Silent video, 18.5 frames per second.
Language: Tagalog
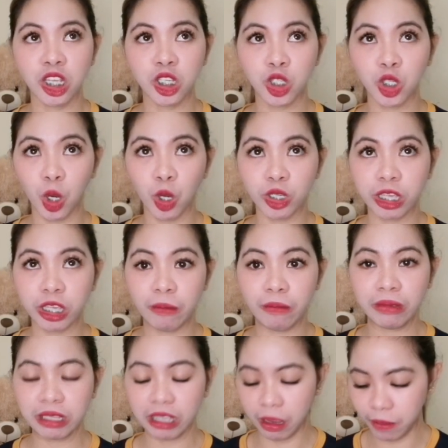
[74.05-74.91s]
So,
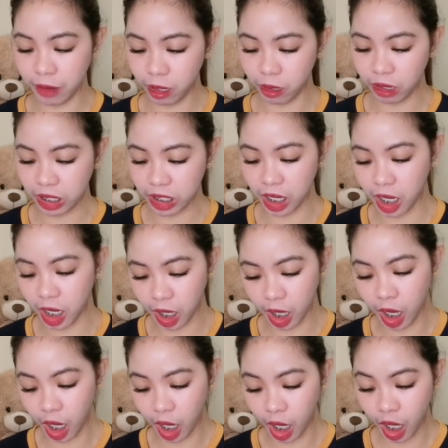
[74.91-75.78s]
sabi, sabi nung isang
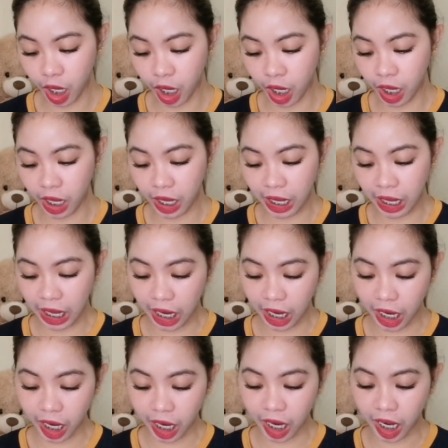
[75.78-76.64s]

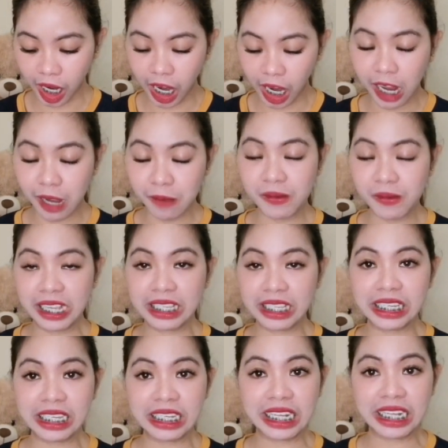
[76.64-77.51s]
uh,
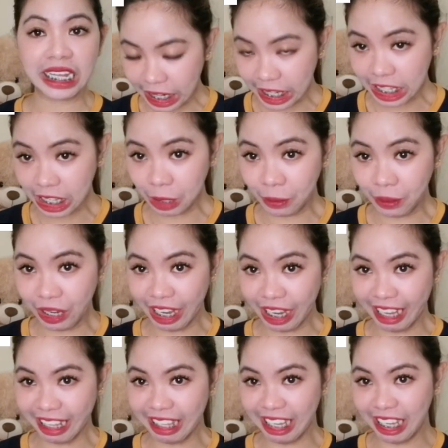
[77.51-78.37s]
ka-amazing natin, sabi
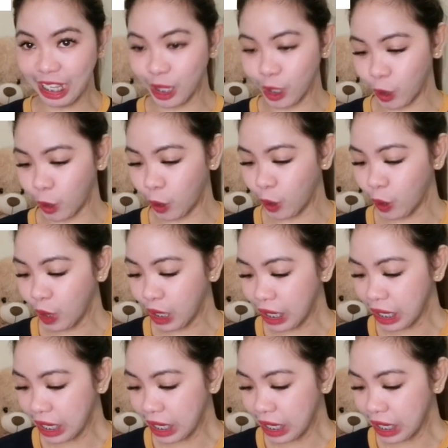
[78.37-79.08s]
niya dito,